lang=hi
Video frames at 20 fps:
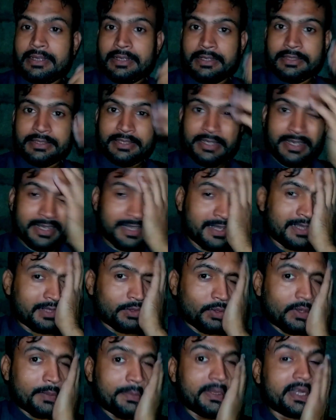तो चेहरा का
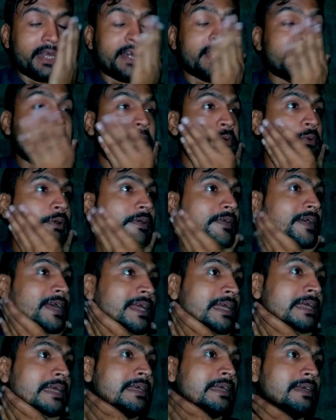थोड़ा बेड़ा गर्क हुआ हुआ है